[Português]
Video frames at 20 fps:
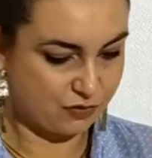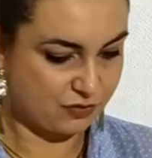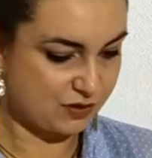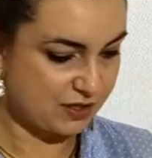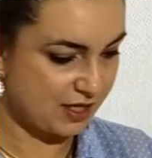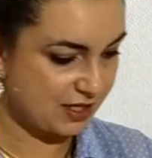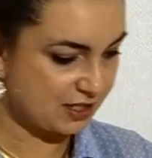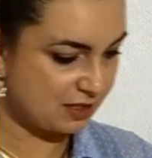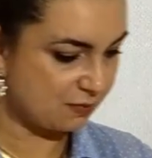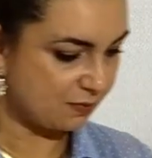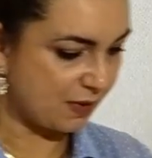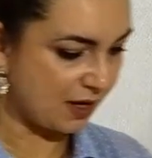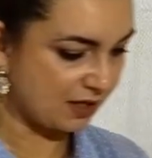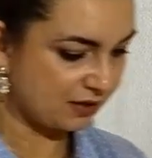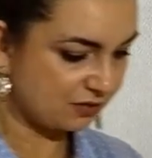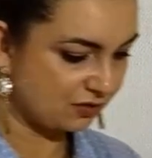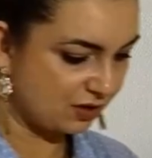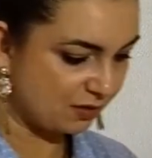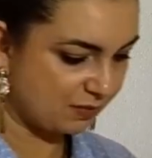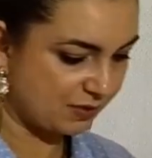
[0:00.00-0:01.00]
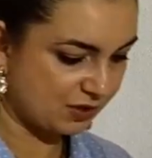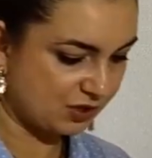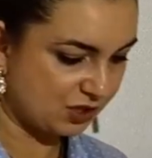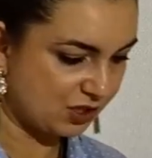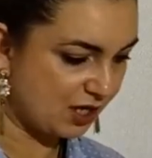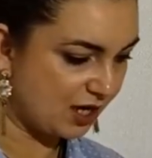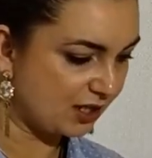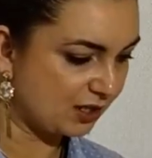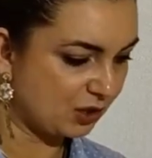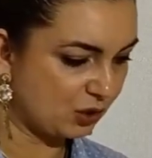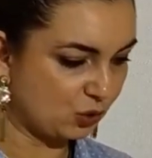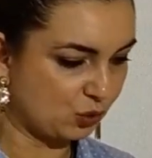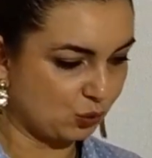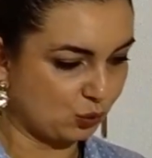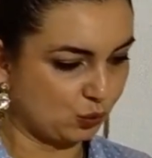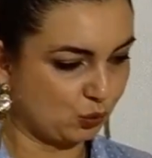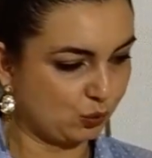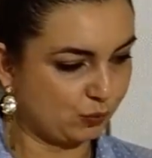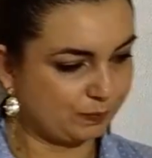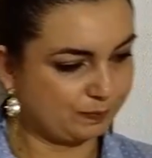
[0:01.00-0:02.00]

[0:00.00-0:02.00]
usar a espátula para tirar tudo.